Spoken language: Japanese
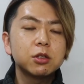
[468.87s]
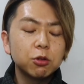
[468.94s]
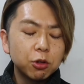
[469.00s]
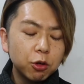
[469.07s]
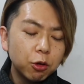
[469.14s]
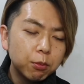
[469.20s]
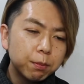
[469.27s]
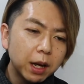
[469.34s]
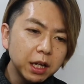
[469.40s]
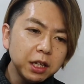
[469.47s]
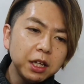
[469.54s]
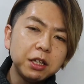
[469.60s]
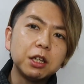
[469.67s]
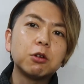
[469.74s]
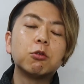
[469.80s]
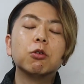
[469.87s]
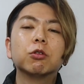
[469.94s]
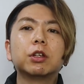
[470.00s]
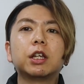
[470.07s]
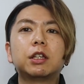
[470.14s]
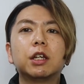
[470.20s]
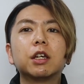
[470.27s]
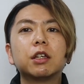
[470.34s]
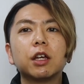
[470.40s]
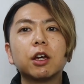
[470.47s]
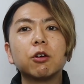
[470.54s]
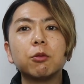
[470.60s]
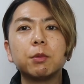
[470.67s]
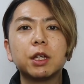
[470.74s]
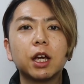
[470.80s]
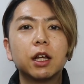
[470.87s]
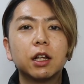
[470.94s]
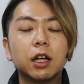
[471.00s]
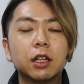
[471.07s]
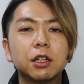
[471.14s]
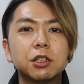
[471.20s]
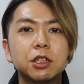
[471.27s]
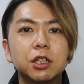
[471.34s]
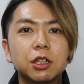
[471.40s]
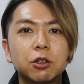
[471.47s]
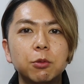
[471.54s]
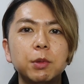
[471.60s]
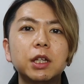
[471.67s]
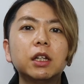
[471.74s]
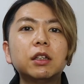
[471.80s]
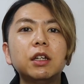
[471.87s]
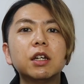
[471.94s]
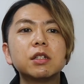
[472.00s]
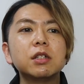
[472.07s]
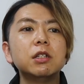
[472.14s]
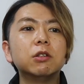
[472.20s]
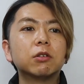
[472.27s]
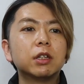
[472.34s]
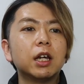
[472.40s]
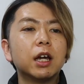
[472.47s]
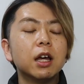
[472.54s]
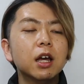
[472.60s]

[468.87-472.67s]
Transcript: それをバネにこうなってきたよみたいな話に組み立てやすいので、